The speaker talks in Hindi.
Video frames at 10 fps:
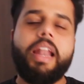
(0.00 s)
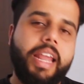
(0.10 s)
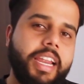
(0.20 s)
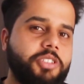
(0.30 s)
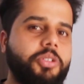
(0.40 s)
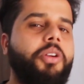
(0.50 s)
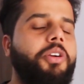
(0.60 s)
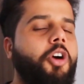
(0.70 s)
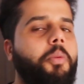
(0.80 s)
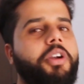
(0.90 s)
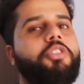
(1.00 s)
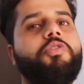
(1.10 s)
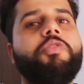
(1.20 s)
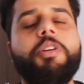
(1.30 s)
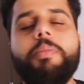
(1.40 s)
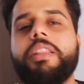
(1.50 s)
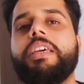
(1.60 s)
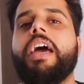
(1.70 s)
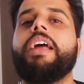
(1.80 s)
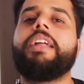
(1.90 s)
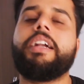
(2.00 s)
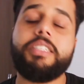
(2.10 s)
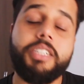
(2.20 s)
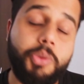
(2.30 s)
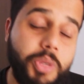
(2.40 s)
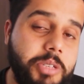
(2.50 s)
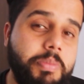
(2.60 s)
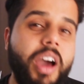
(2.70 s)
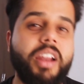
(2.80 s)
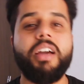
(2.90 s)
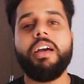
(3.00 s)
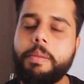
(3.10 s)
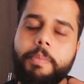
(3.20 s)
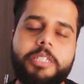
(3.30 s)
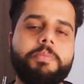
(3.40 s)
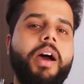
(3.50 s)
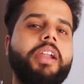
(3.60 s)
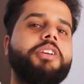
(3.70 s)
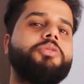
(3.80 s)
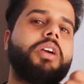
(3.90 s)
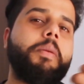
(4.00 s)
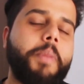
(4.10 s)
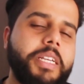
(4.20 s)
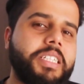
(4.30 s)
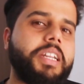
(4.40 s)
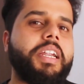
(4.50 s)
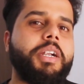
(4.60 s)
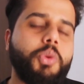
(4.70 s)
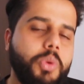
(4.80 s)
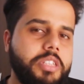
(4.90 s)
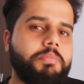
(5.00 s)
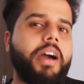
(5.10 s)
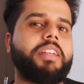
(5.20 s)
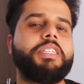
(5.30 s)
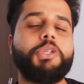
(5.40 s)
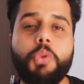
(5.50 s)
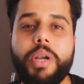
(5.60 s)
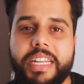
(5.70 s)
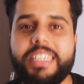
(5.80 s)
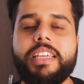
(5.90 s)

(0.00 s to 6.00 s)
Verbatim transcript: लेकिन जो उन्होंने डोमिनर 250 में दिया है दैट इज़ द ट्विन स्पार्क ट्रिपल स्पार्क का जो कम्बस्टन रेट ट्विन स्पार्क से ट्वेंटी